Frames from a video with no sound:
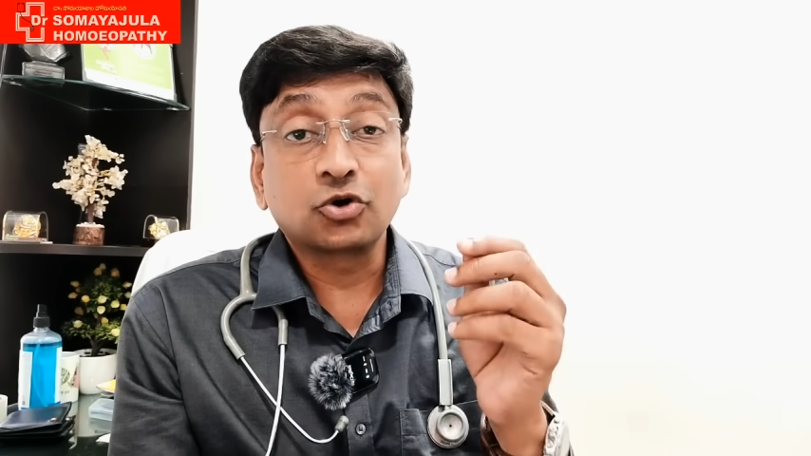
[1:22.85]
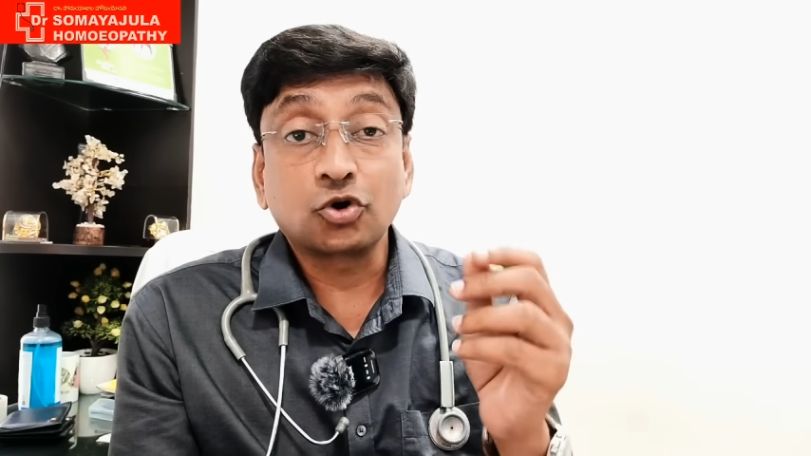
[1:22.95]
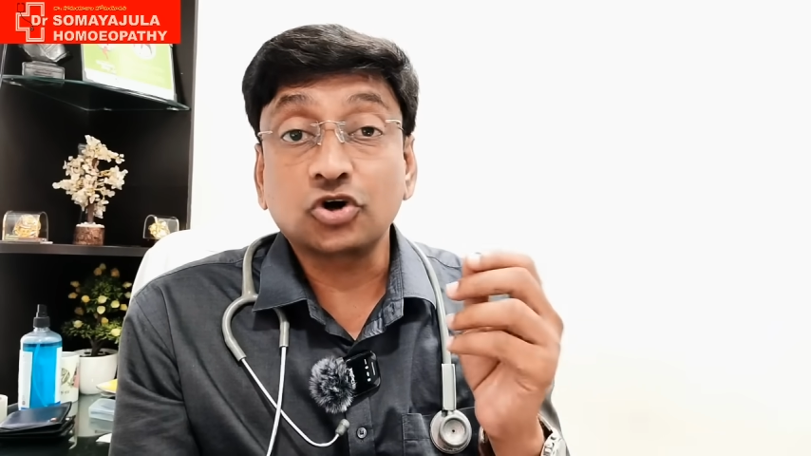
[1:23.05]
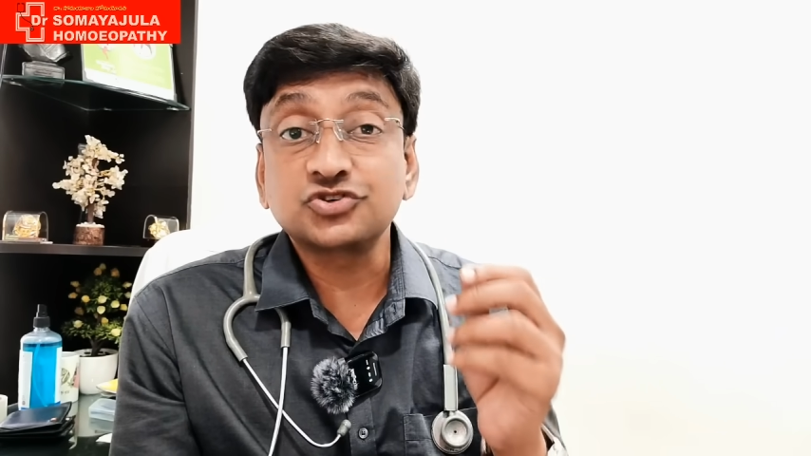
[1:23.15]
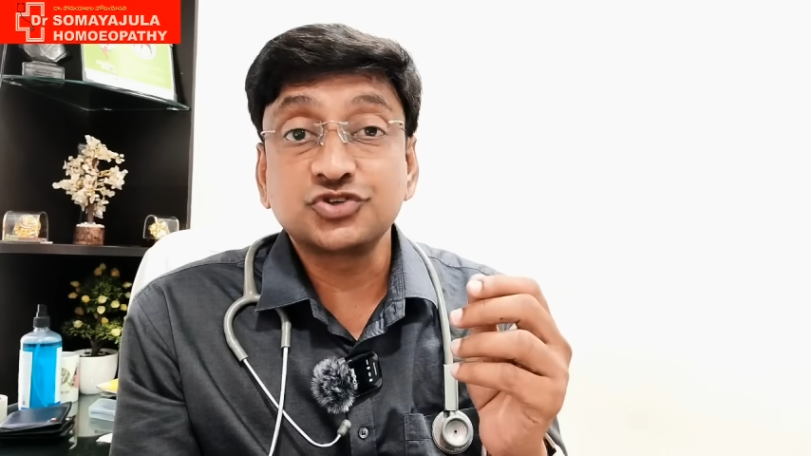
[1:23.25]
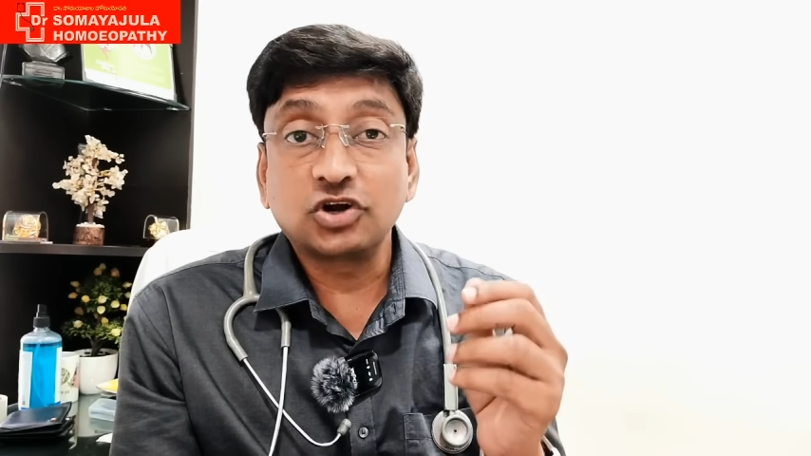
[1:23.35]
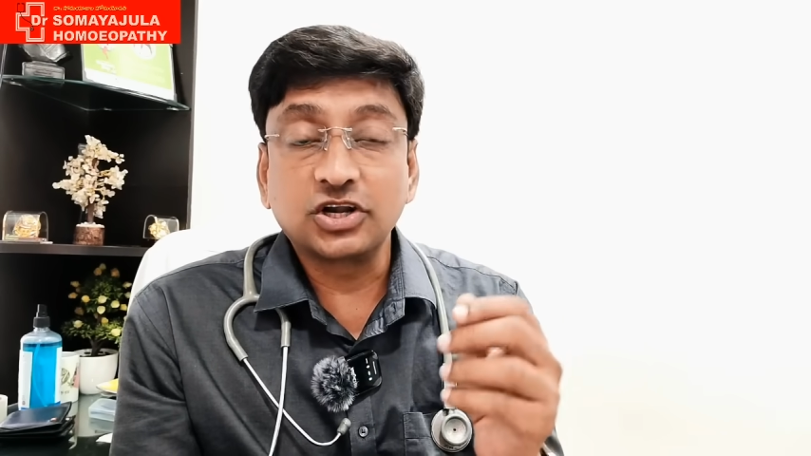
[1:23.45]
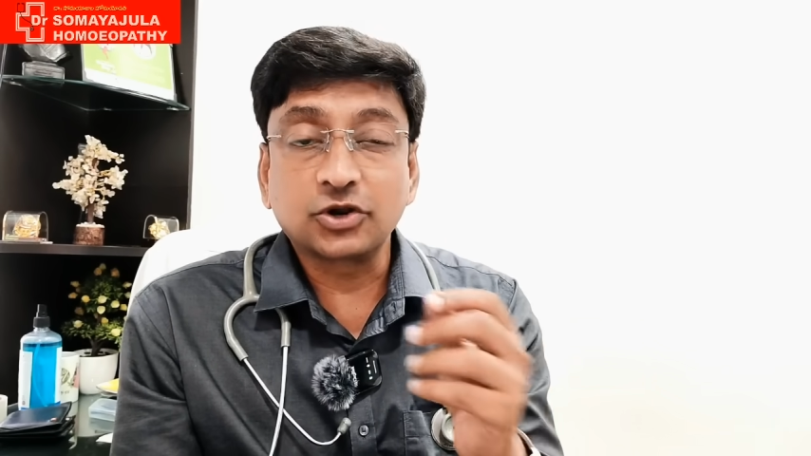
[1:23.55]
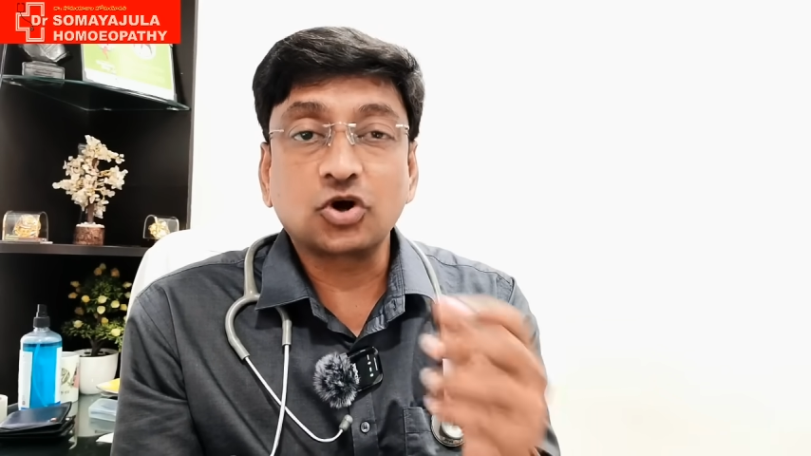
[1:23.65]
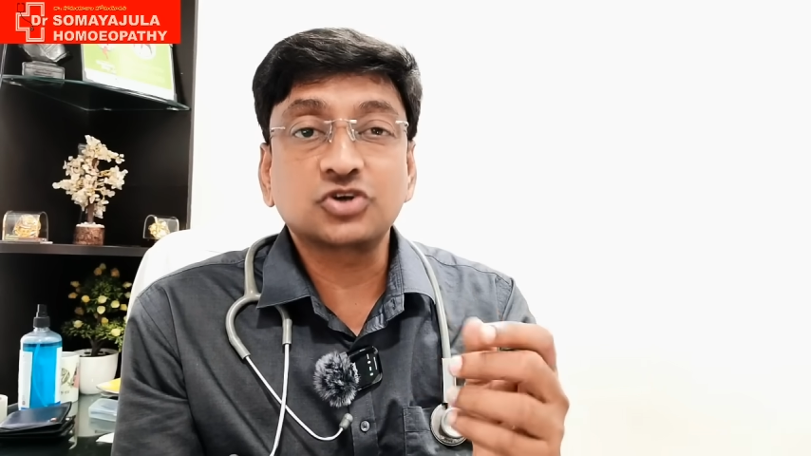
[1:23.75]
రాక్
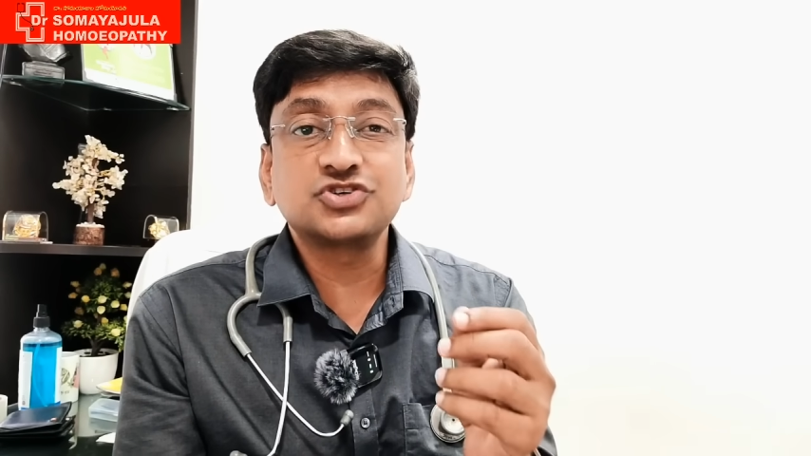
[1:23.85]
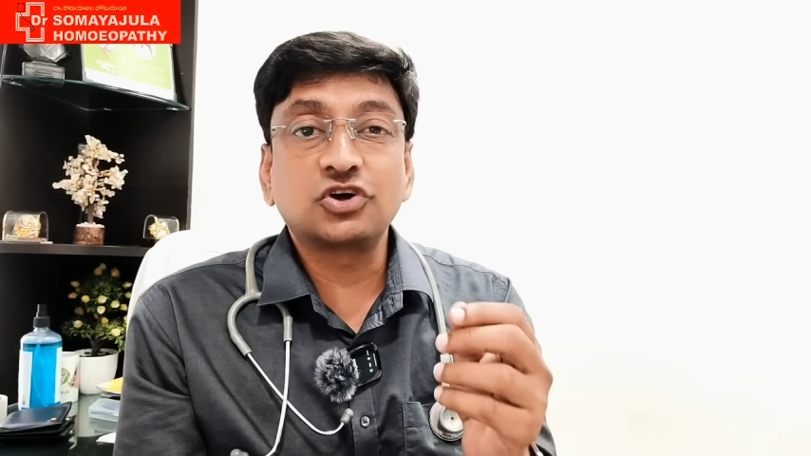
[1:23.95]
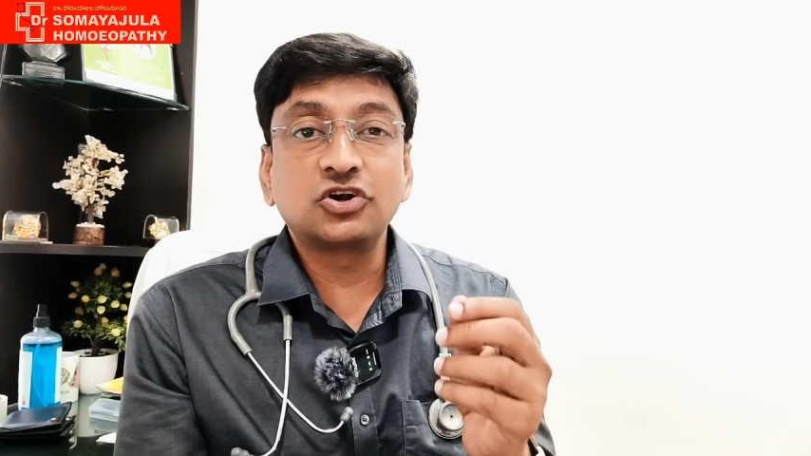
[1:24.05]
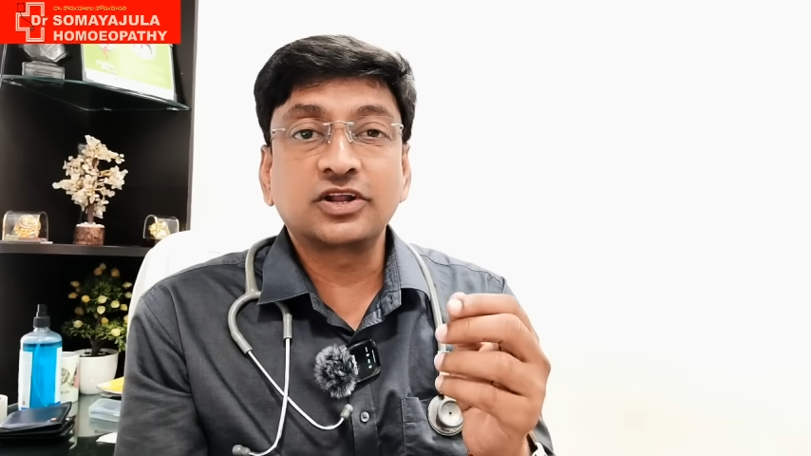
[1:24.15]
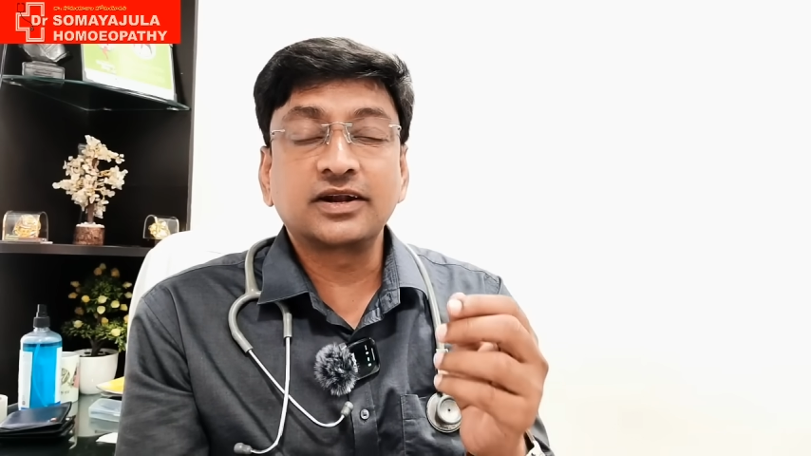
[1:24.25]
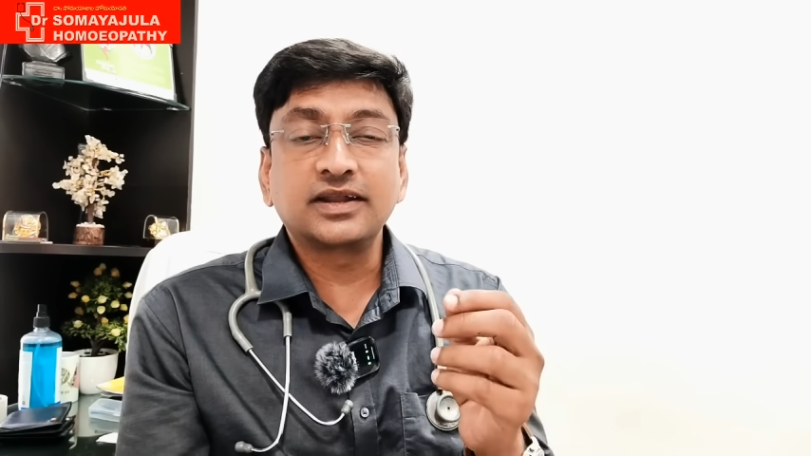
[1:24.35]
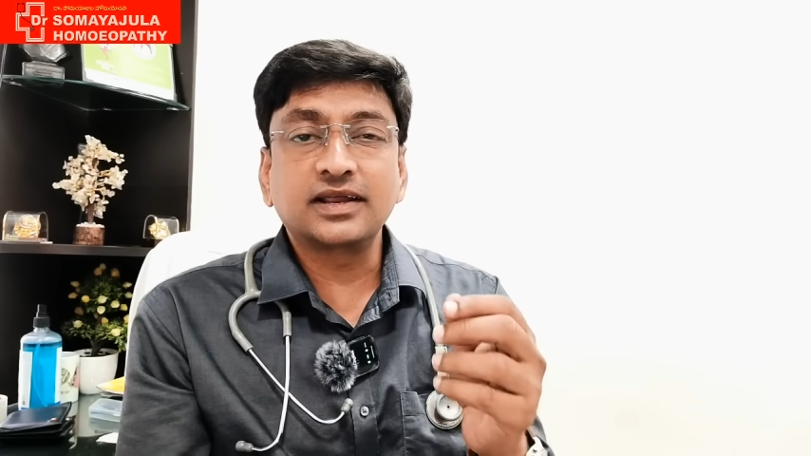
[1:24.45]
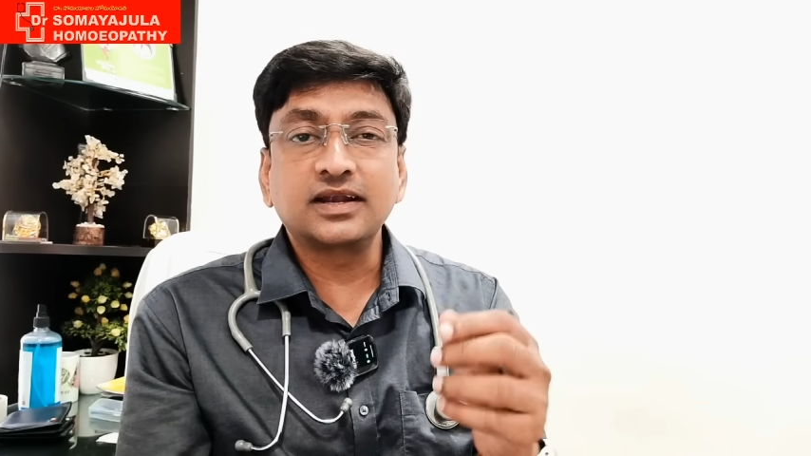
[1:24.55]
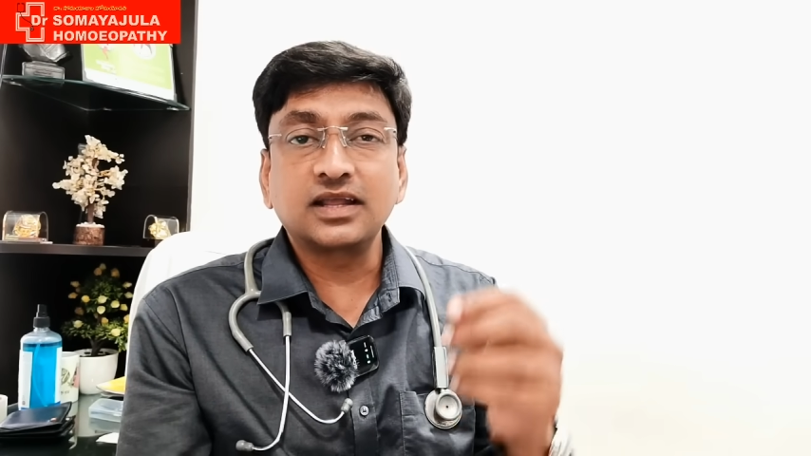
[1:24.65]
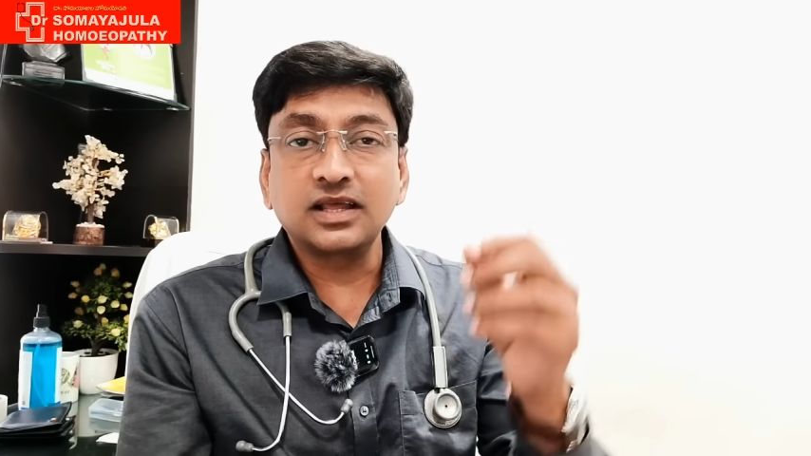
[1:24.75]
సాల్ట్ రాక్ సాల్ట్ అని అంటే
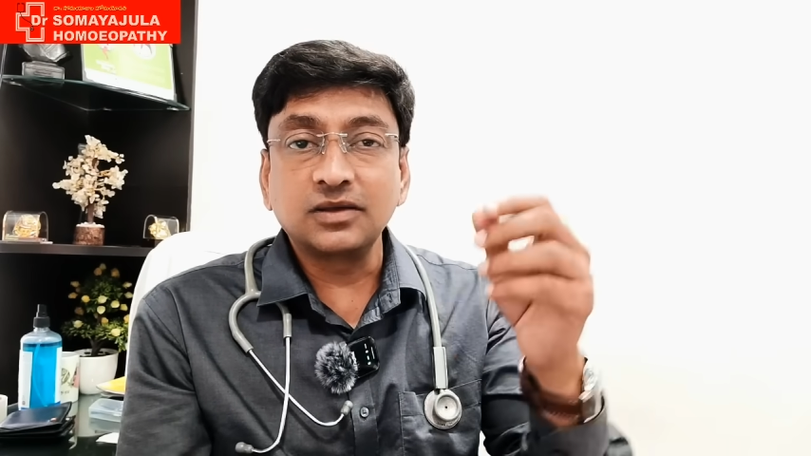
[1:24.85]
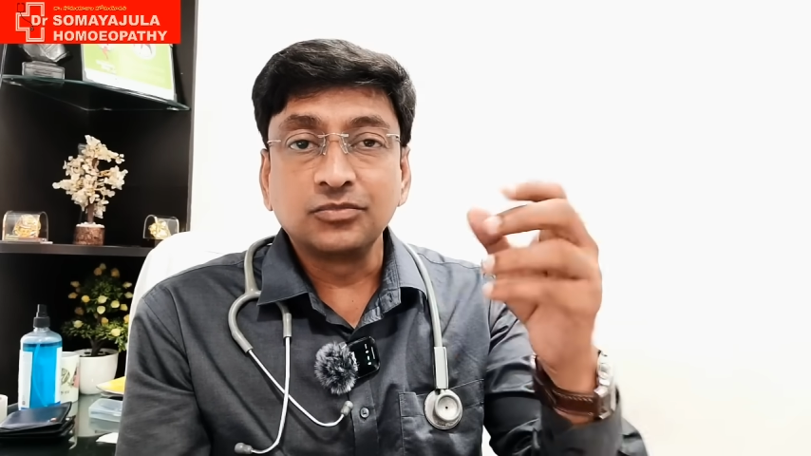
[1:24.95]
ఏంటి